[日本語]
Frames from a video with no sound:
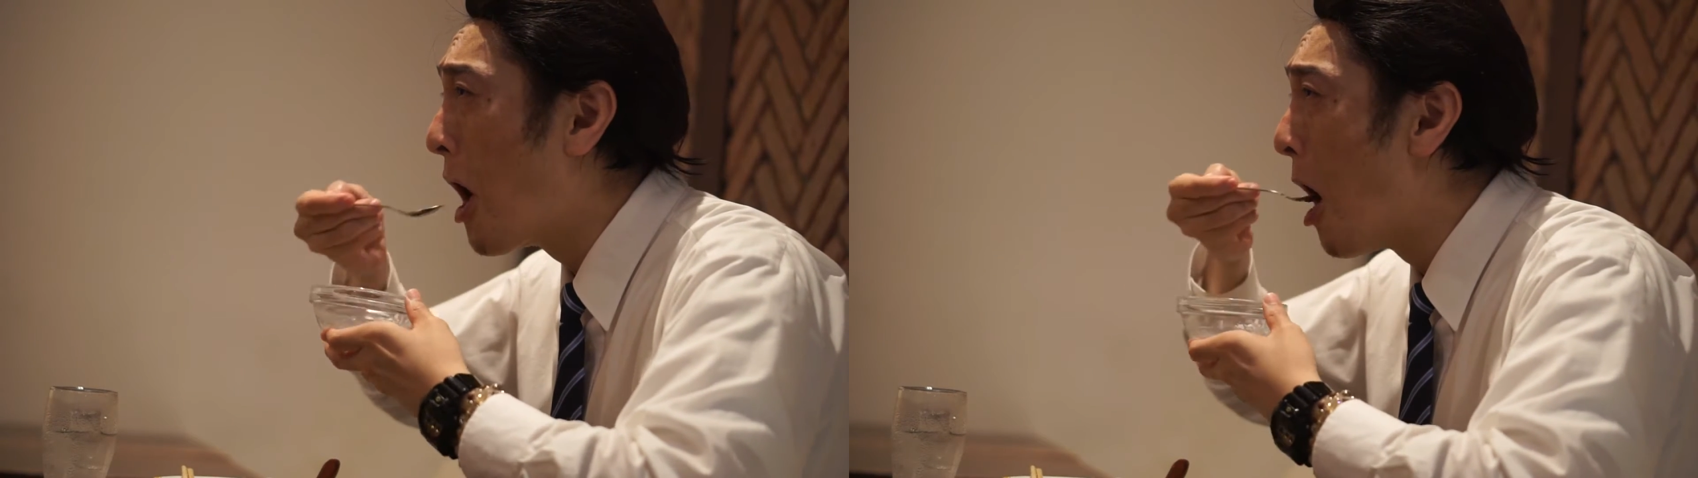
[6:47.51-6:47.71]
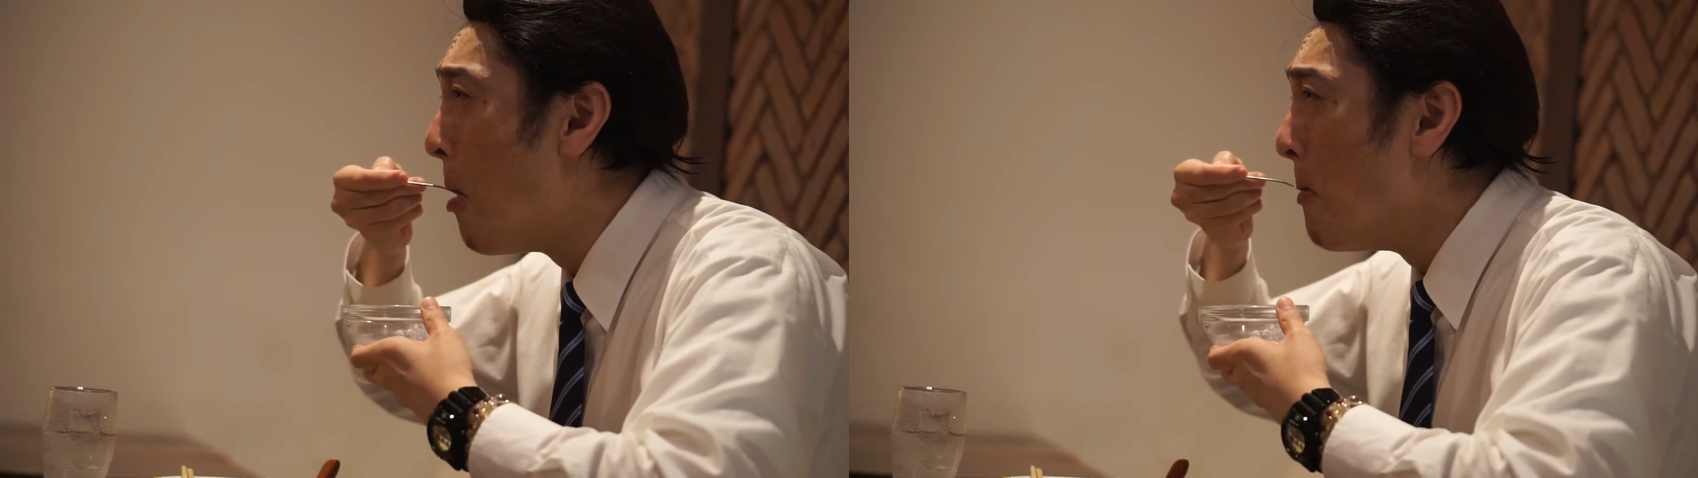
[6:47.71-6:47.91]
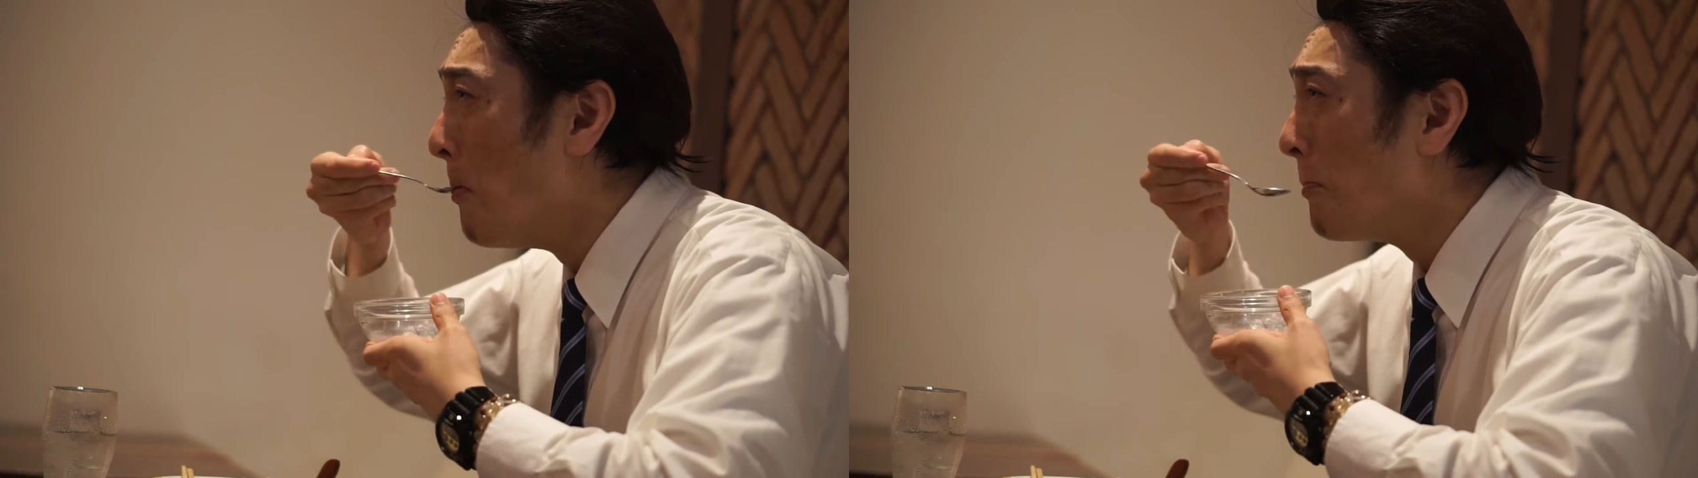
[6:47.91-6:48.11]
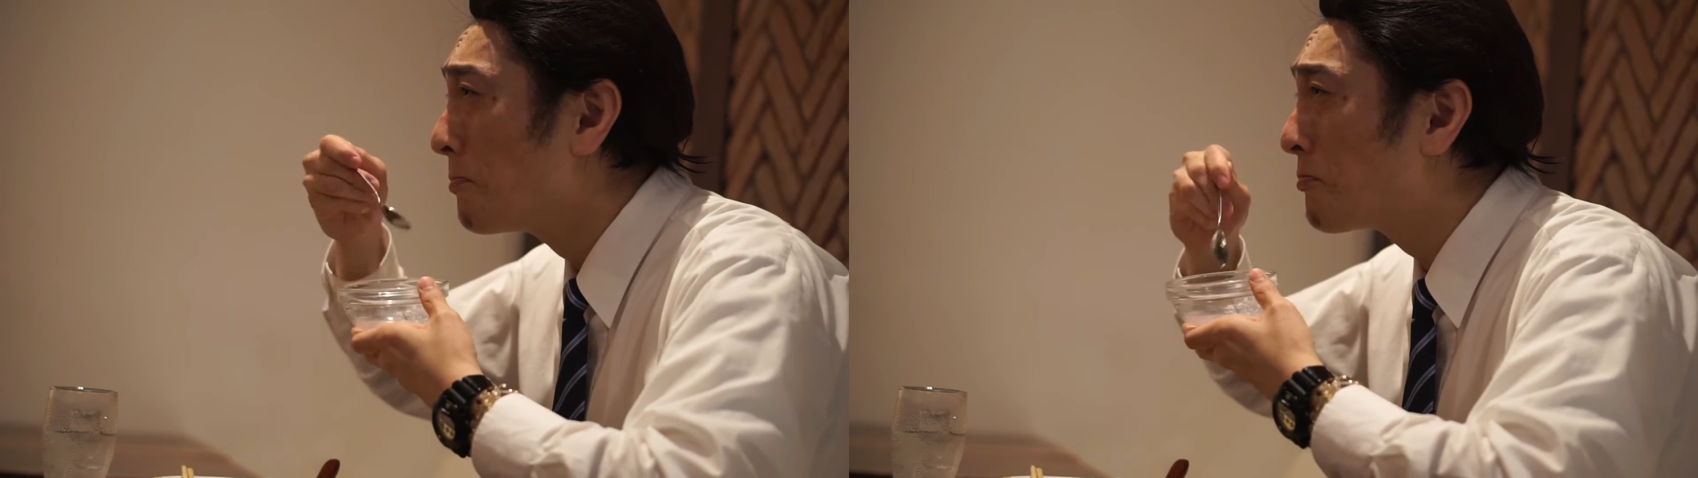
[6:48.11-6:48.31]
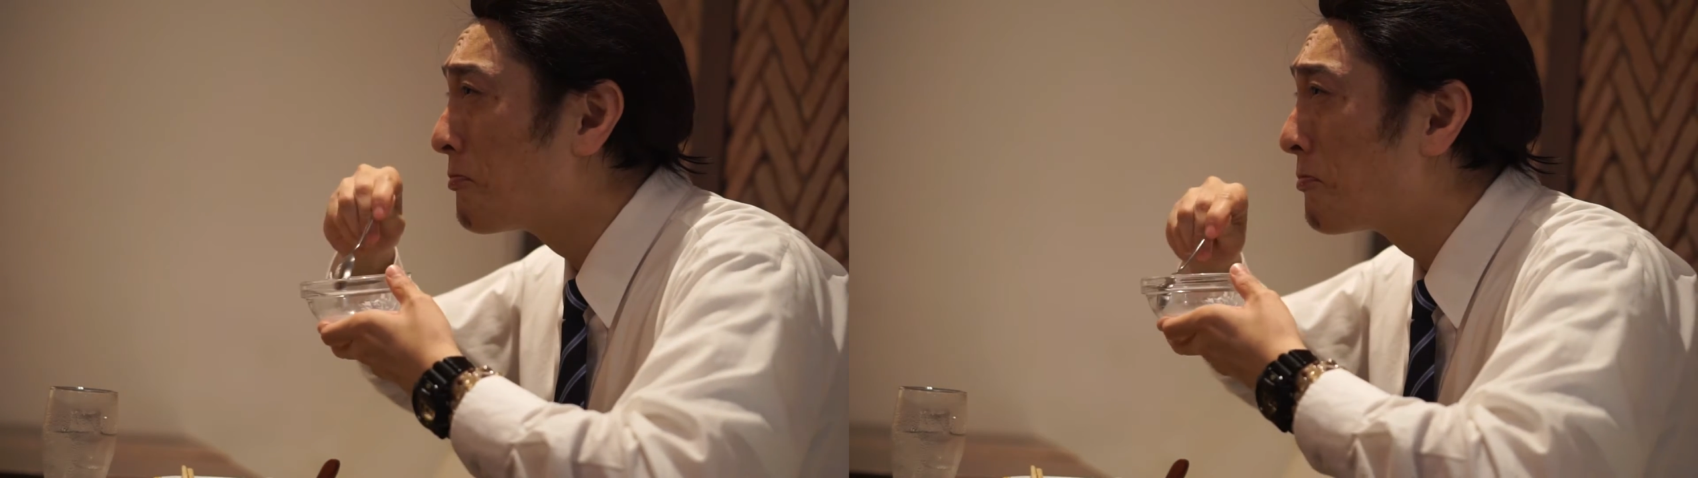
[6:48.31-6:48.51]
まい
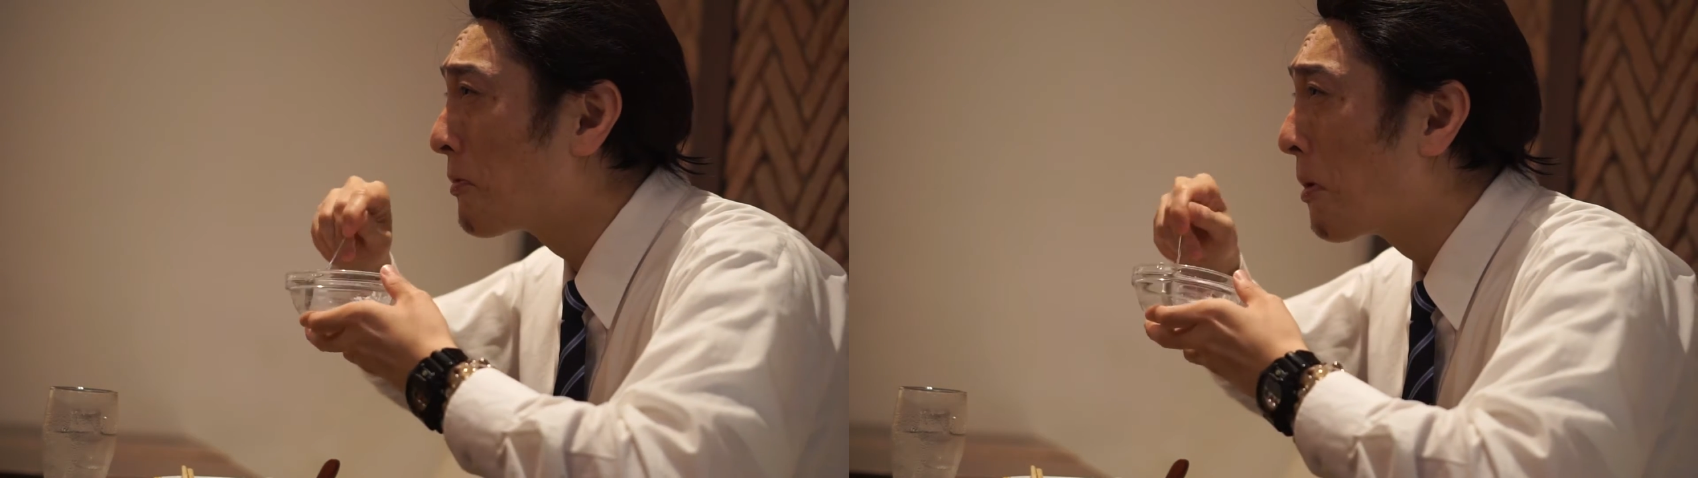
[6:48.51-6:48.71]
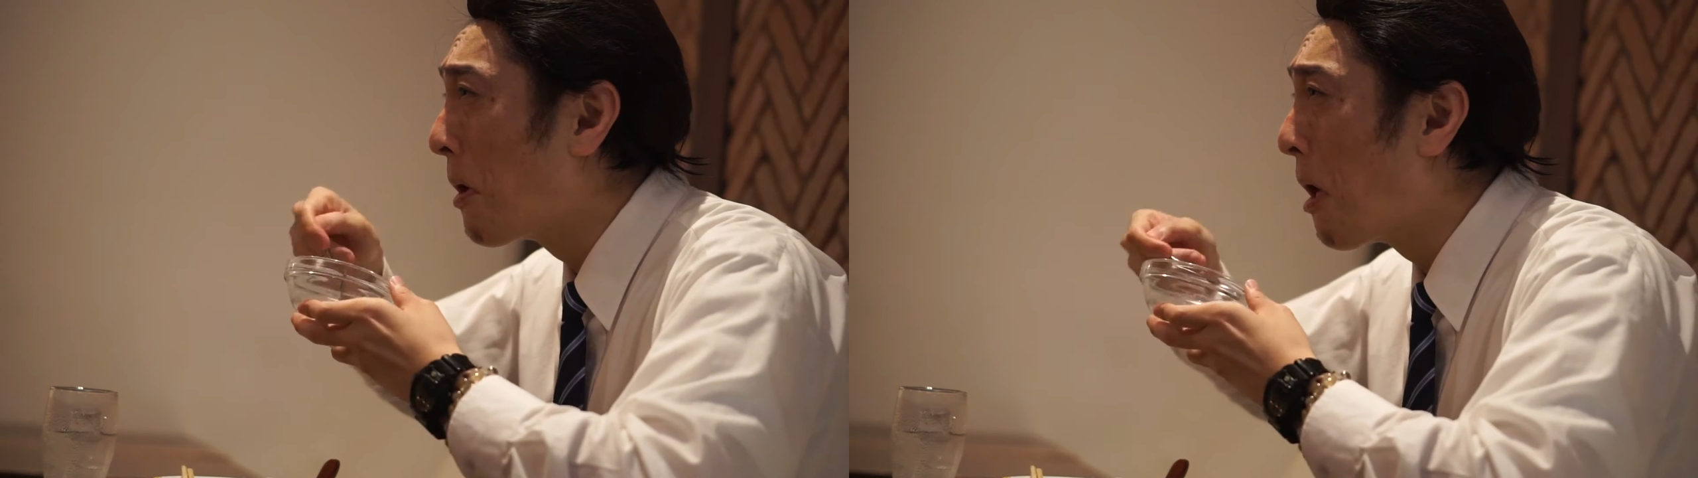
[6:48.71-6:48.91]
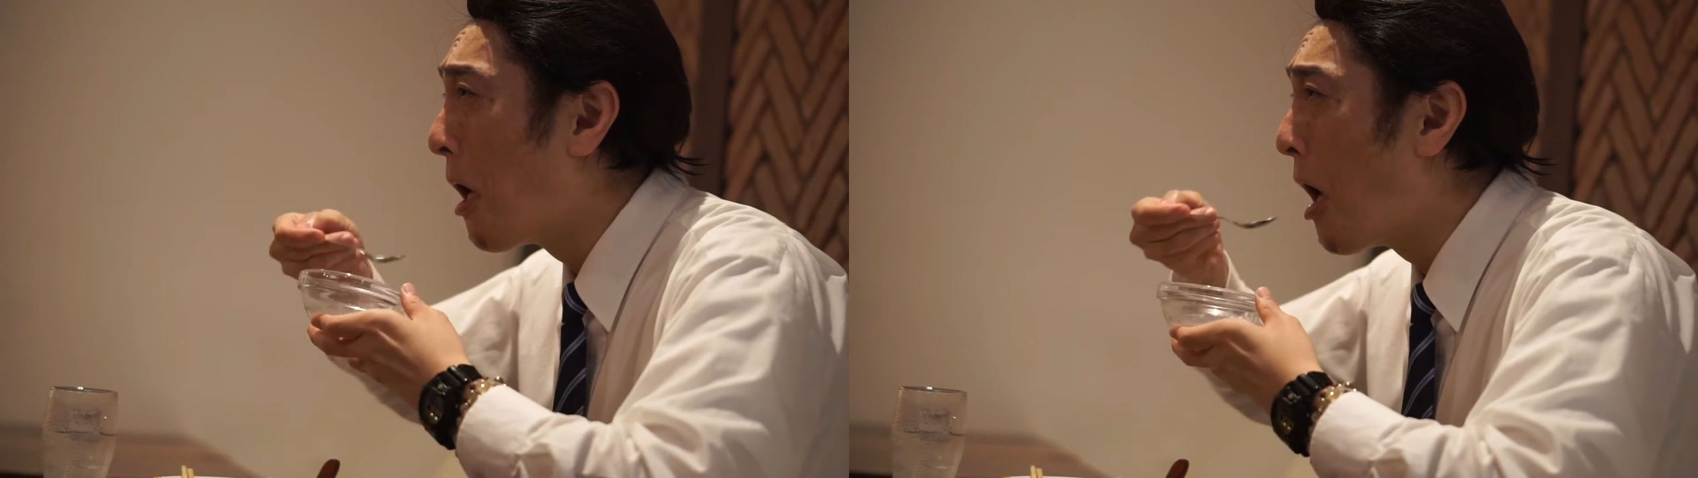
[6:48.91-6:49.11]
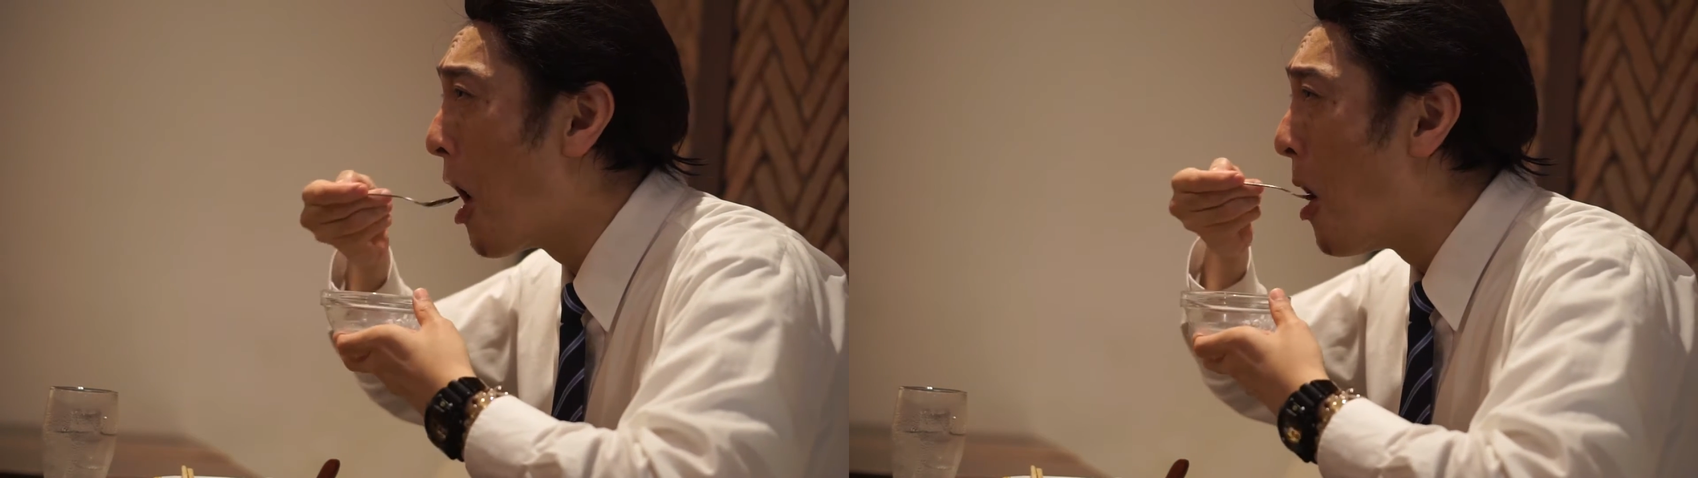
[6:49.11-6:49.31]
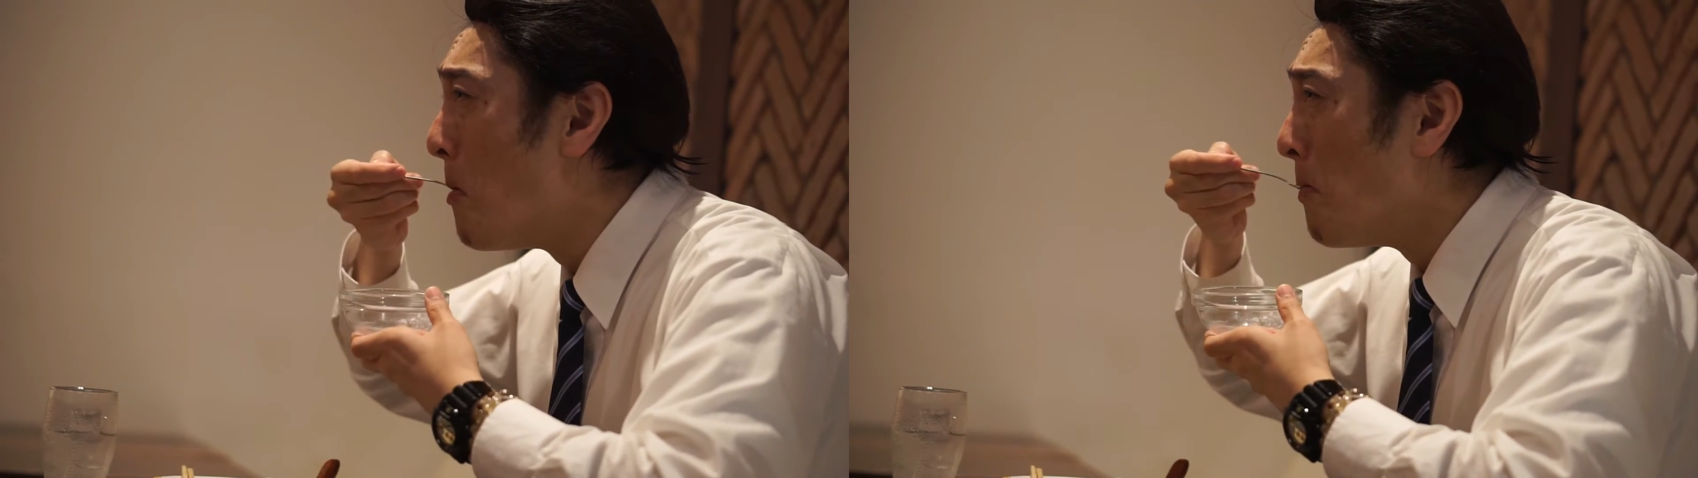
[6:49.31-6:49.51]
う
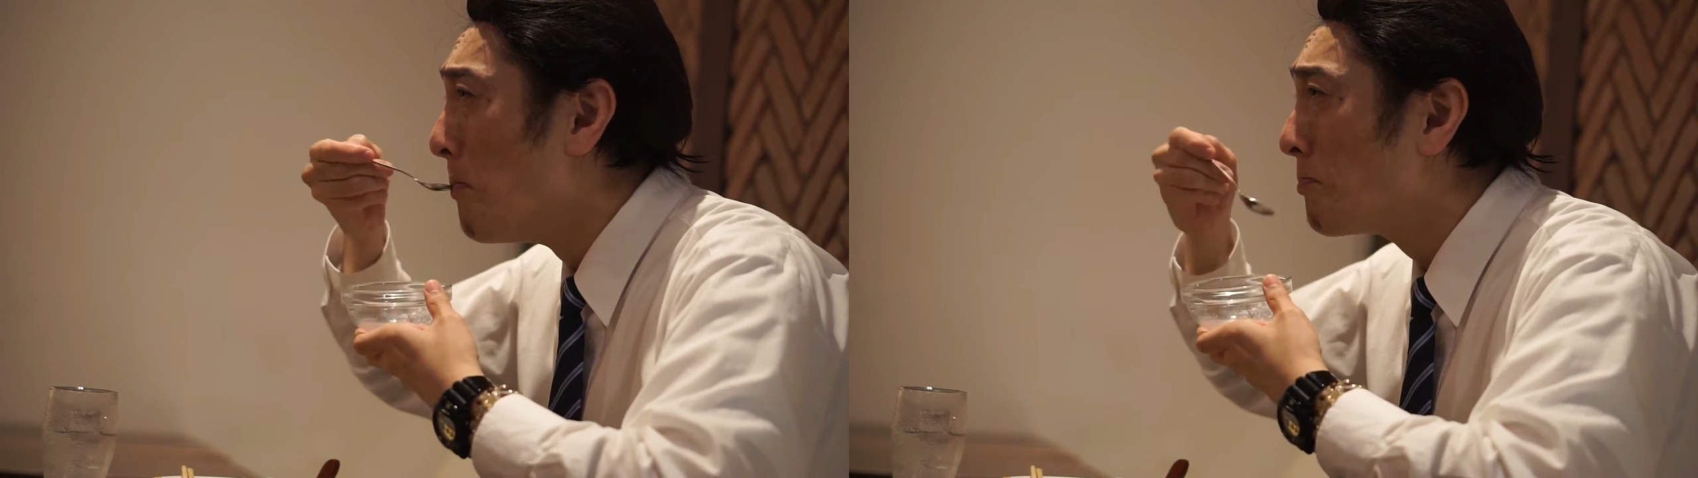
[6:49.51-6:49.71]
まい